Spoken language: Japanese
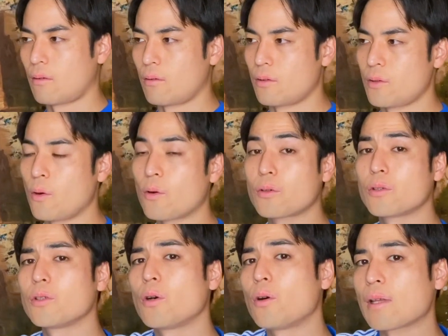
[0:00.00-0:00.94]
この
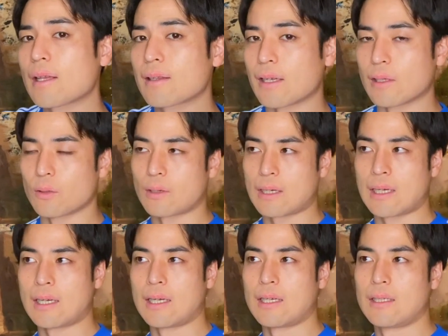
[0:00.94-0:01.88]
抑揚だったりと
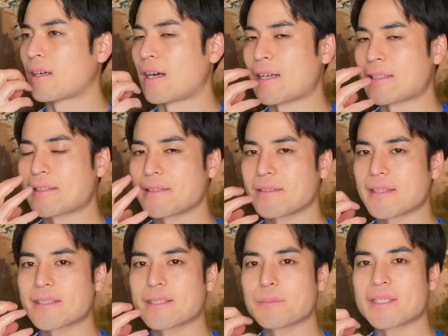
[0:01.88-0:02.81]
か滑
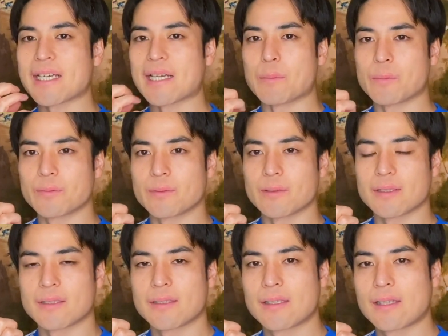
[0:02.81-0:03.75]
舌みたいな部
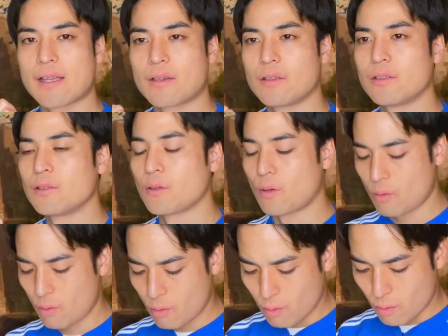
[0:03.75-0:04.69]
分っていうの
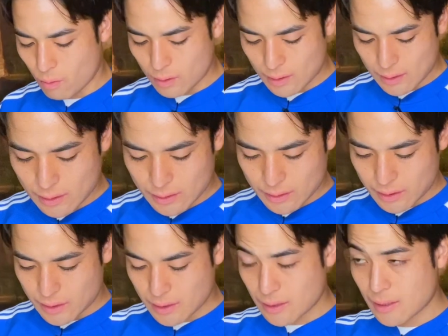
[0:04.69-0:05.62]
を
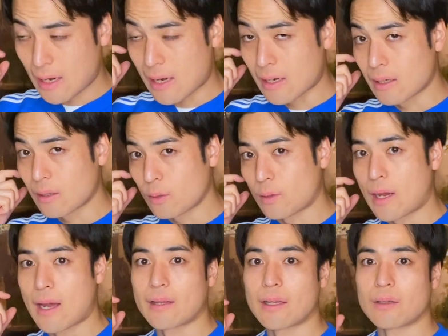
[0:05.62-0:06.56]
しっかり
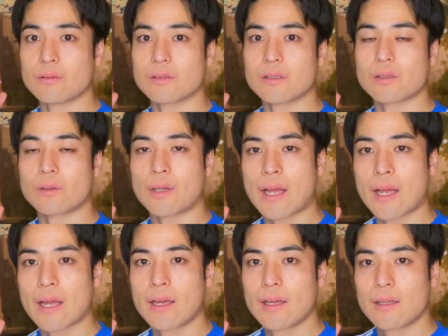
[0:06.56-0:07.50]
捉えてるんですよ
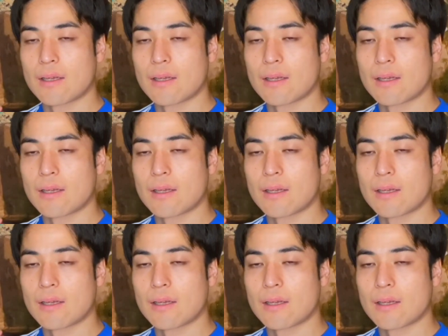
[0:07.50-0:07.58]
ね。